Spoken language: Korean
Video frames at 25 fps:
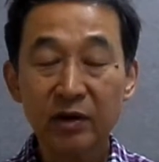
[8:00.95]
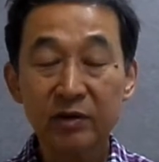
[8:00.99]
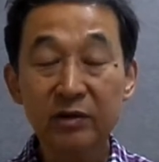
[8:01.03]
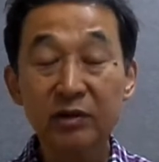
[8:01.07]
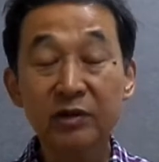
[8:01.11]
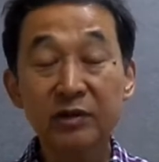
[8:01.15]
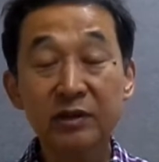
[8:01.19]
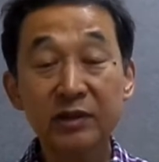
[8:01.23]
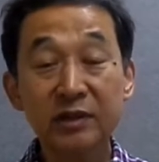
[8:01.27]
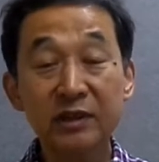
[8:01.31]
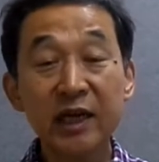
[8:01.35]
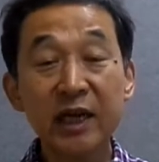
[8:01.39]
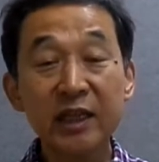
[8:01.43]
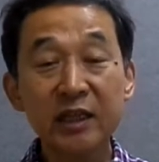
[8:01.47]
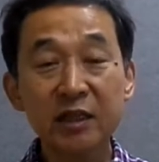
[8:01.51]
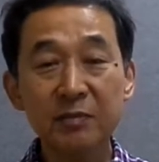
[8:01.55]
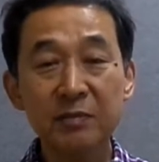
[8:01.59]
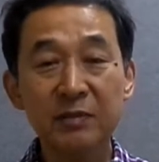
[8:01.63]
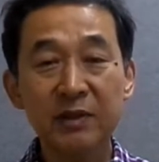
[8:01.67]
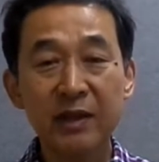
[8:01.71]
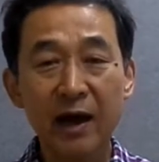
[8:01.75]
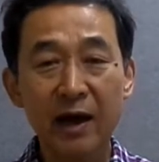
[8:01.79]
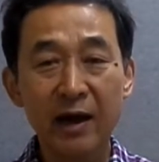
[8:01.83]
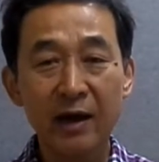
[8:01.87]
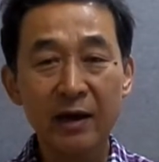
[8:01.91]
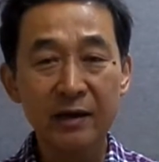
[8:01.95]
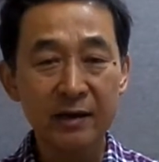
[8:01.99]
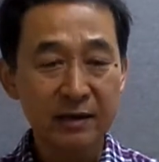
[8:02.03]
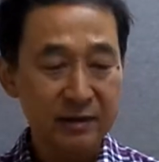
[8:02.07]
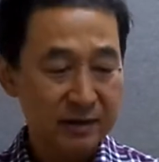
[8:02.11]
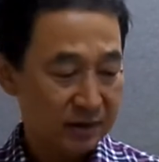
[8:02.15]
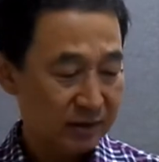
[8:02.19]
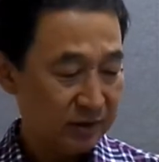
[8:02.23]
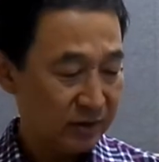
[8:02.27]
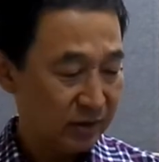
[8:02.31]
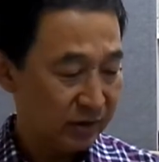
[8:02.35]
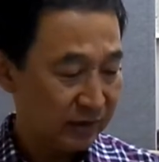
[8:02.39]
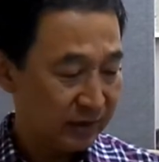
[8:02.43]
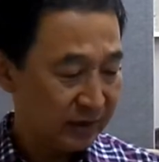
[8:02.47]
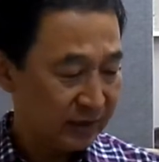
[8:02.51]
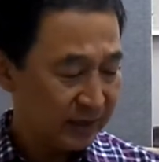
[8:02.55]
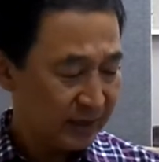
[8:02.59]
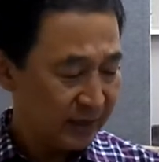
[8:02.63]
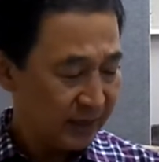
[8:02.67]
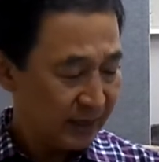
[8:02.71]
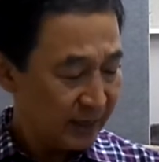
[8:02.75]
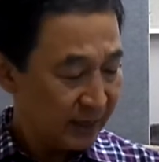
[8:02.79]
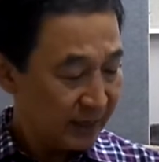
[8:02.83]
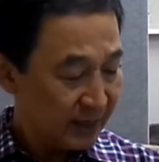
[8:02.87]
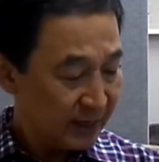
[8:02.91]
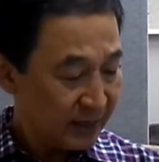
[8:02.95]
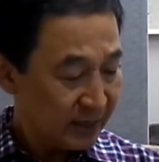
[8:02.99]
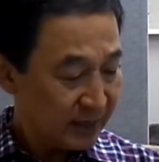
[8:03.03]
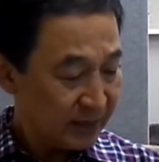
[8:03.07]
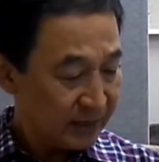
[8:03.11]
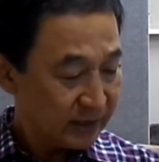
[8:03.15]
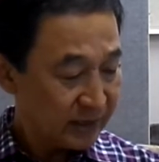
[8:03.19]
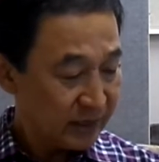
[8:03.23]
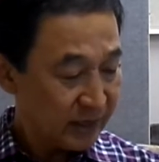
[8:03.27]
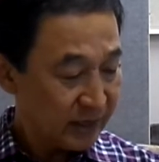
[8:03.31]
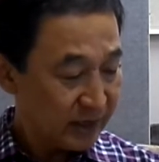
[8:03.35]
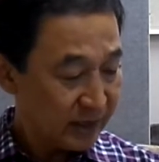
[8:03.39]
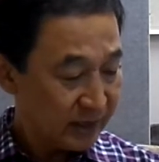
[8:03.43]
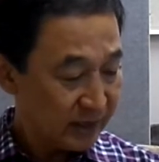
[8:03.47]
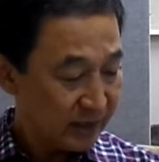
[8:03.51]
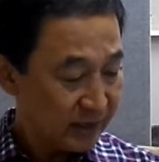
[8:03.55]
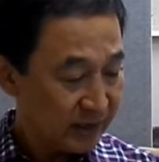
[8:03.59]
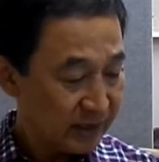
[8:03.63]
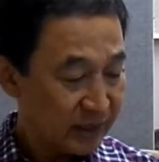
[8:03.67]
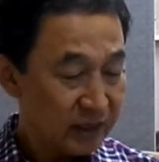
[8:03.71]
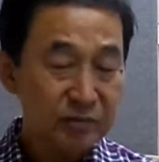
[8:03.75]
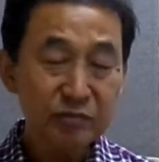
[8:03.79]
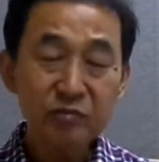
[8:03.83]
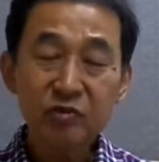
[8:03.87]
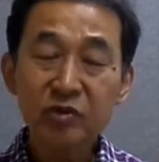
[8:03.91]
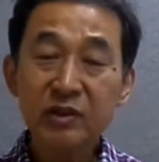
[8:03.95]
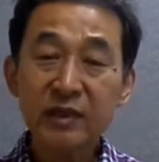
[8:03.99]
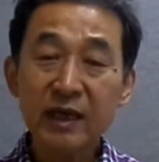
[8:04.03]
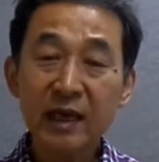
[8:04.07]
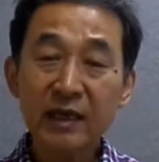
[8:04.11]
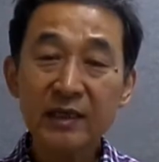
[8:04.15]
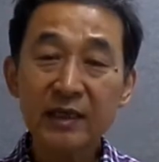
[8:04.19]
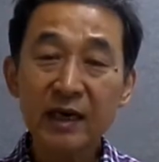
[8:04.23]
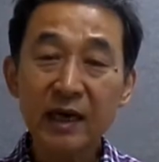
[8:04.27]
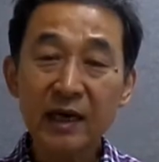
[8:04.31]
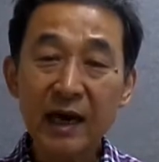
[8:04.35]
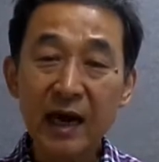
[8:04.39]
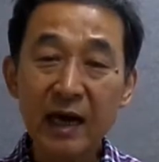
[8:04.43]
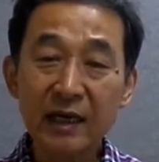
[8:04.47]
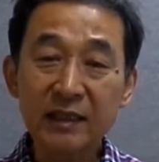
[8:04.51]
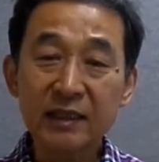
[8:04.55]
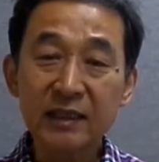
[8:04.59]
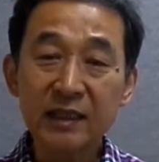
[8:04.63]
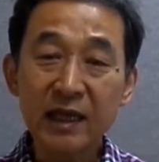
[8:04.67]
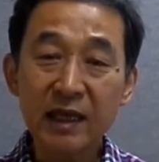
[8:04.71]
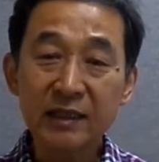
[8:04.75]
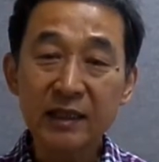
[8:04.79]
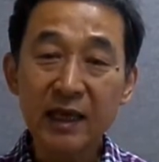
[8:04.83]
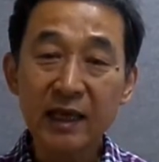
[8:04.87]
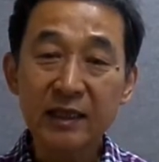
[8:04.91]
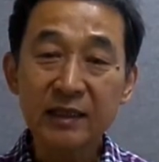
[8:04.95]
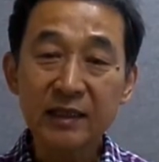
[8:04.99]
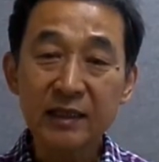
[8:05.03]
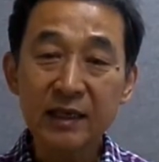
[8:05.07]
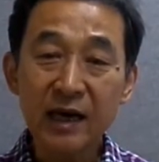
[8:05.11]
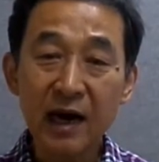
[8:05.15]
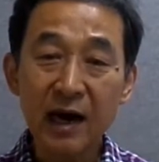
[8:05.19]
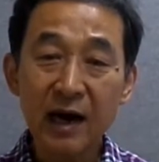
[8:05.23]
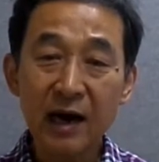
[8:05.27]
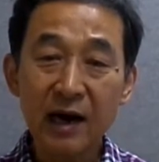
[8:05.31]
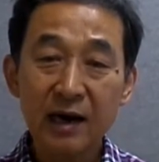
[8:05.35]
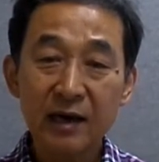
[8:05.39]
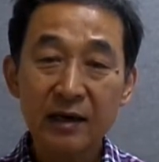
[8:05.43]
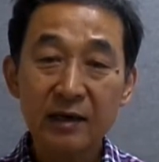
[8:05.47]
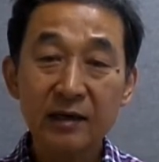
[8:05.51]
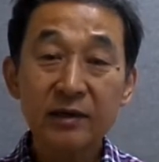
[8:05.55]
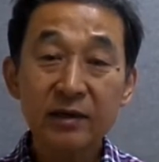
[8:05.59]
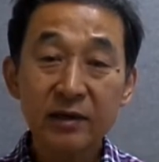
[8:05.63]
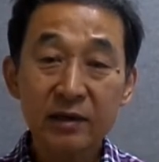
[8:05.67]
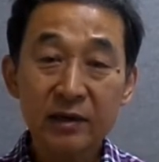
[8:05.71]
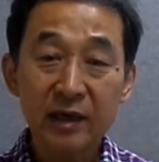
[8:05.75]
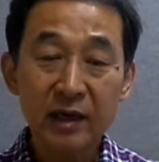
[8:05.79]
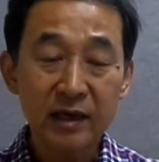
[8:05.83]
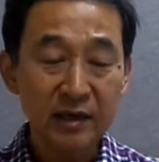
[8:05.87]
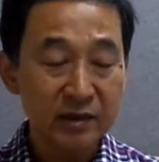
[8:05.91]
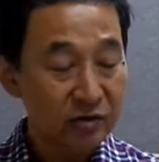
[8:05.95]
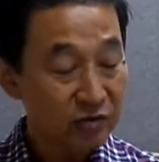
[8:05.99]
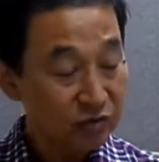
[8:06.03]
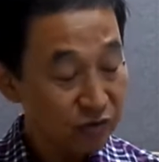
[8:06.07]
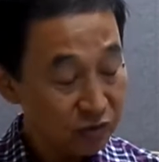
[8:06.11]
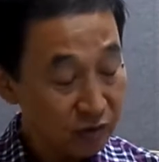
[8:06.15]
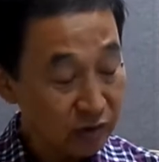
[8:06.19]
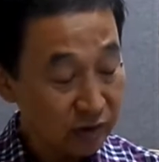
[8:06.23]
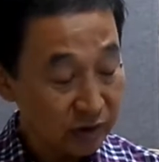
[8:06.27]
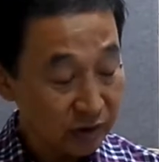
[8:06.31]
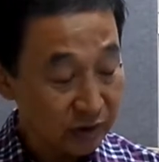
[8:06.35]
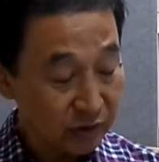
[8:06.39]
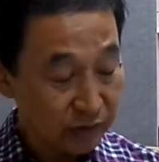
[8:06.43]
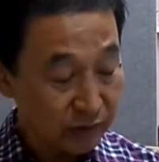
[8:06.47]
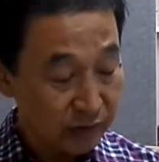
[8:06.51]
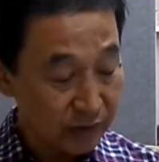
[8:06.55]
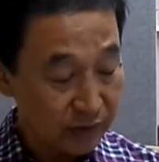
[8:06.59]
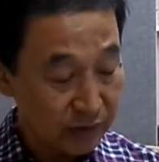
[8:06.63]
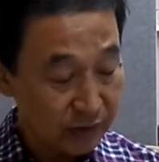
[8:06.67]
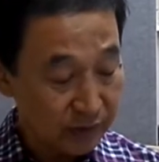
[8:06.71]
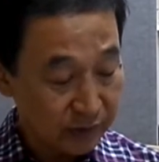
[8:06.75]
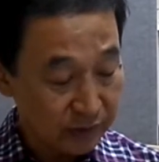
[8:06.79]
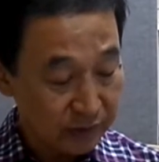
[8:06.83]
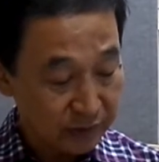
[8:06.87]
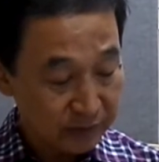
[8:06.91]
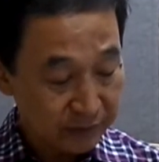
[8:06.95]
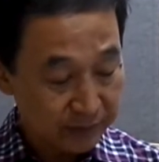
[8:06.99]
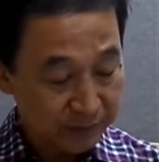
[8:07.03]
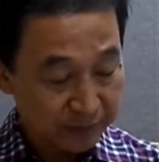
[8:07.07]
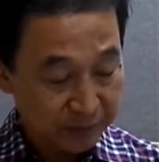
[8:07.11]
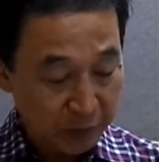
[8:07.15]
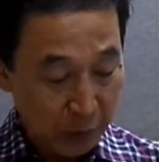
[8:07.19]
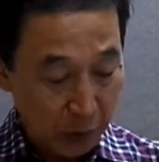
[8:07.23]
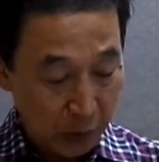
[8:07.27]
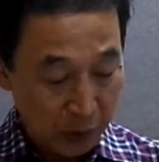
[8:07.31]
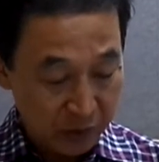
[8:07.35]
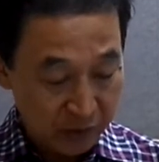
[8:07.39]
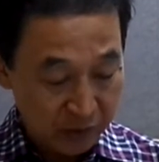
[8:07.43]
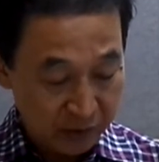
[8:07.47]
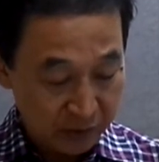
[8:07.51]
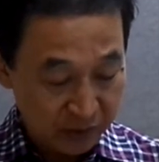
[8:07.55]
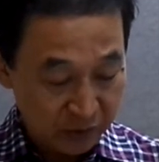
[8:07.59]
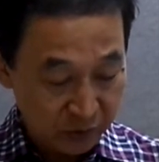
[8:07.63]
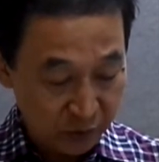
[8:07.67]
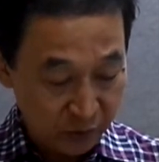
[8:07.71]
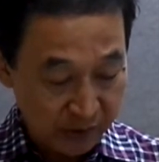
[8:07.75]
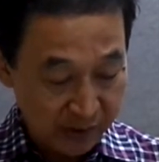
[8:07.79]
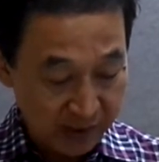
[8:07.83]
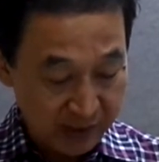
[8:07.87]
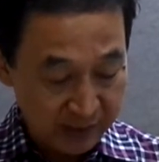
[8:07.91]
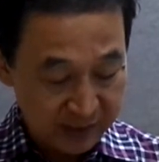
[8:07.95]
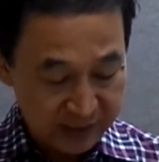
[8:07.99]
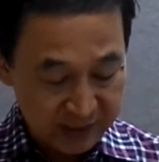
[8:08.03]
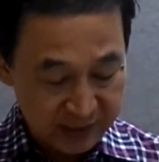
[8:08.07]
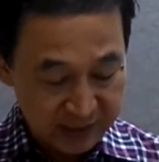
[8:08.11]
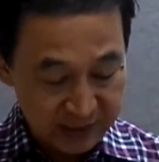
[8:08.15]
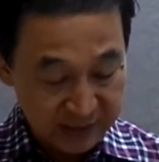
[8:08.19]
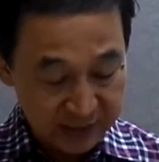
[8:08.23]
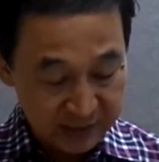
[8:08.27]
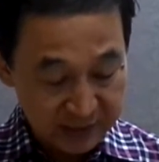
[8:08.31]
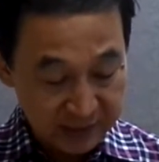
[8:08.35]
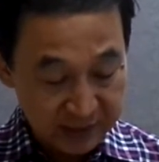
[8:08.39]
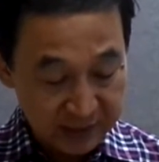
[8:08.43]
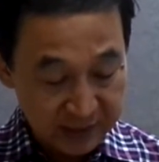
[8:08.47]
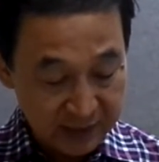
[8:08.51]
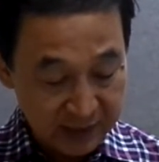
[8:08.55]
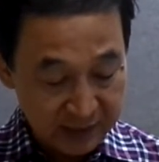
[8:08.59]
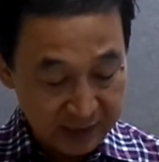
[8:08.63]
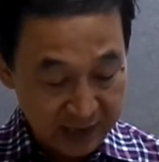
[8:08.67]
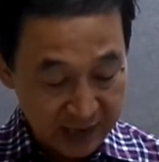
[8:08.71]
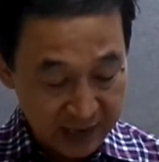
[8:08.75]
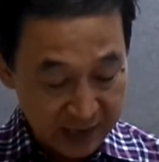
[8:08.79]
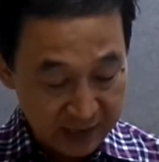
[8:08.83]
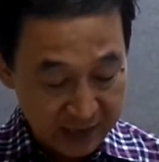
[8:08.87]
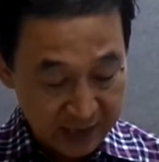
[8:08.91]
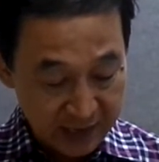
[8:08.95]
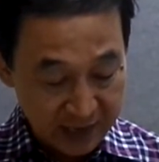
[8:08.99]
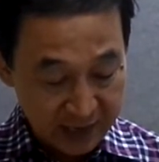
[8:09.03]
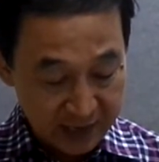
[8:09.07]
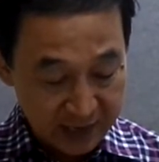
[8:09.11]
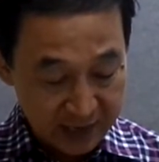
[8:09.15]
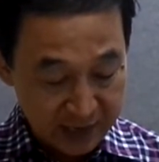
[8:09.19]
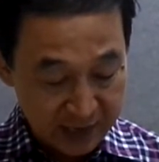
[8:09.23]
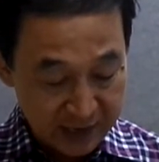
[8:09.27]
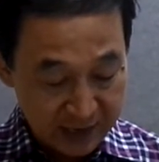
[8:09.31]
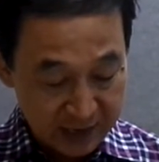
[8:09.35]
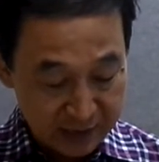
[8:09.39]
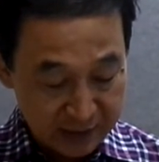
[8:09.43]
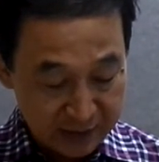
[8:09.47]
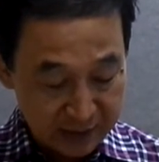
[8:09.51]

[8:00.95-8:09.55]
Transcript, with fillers: 어떤 산입니다. 저는 예, 신물산이나 가지산이 아닐까 그렇게 이제 추정을 하고 있어요. 이와 같이 네 개의